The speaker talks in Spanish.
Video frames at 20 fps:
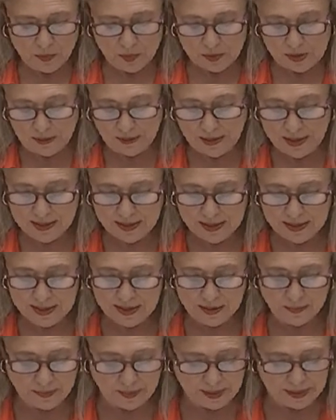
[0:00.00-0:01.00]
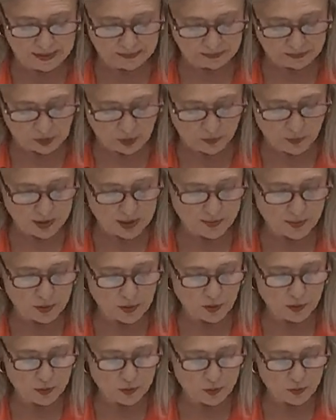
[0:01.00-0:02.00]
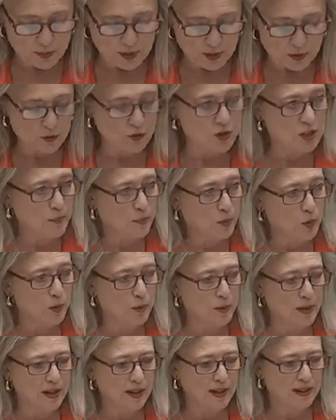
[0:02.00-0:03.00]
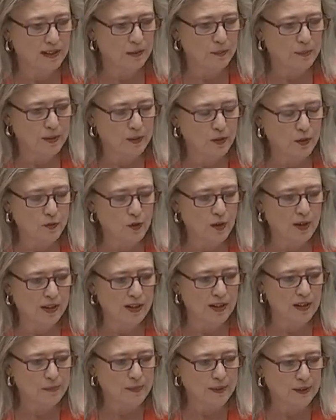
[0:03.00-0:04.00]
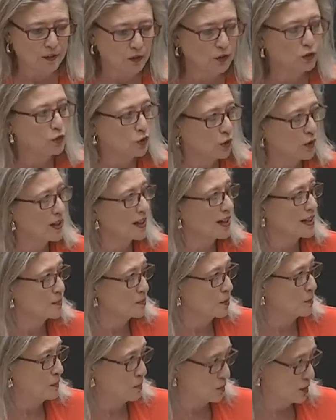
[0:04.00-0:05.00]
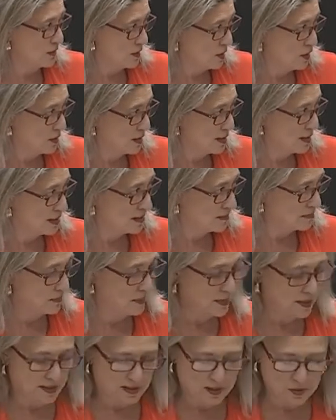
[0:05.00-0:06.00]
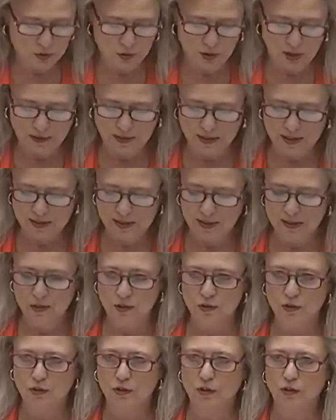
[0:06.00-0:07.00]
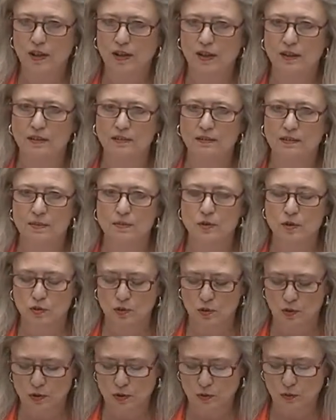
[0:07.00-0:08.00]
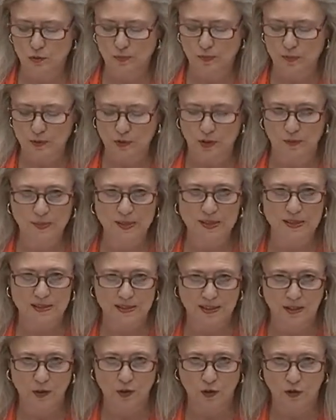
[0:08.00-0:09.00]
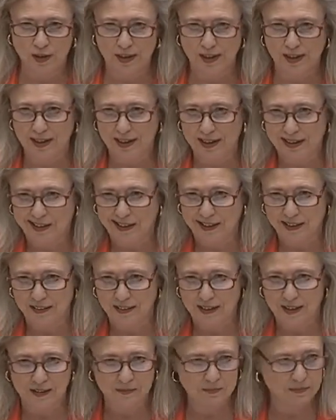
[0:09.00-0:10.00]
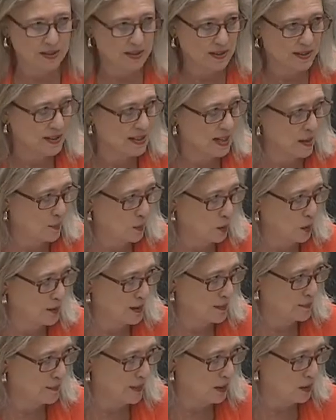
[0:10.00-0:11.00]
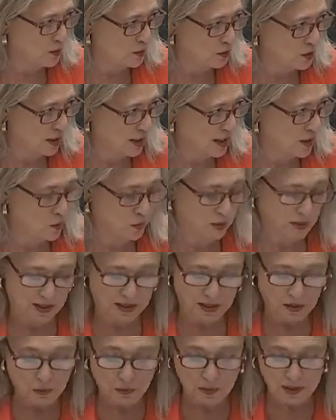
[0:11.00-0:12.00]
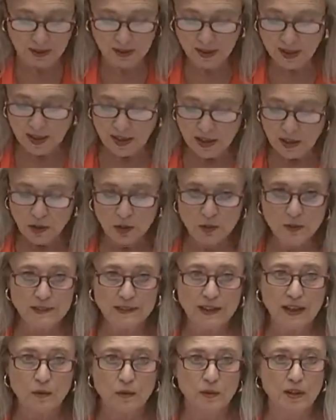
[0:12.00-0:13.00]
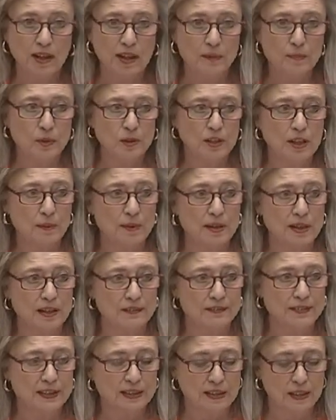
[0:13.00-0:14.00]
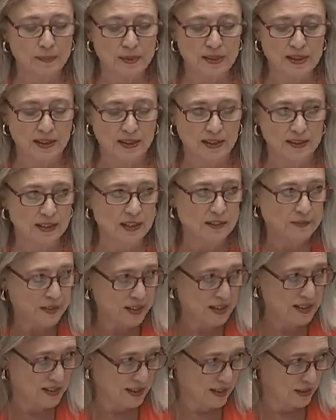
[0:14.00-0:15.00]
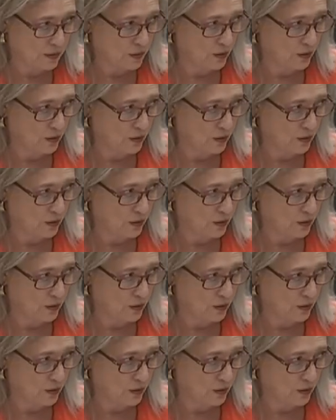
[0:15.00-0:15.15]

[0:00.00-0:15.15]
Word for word: pues la verdad es que siempre, como estamos acostumbrados, nos aprueba en el Pleno de Focarral del Pardo todas las proposiciones. Y eso la verdad es que se lo agradecemos todos los grupos. Lo que pasa es que luego llega la realidad, se aprueban, pero no se ejecuta ninguna. Yo le voy a dar un ejemplo también que afecta a Peña Grande y fíjese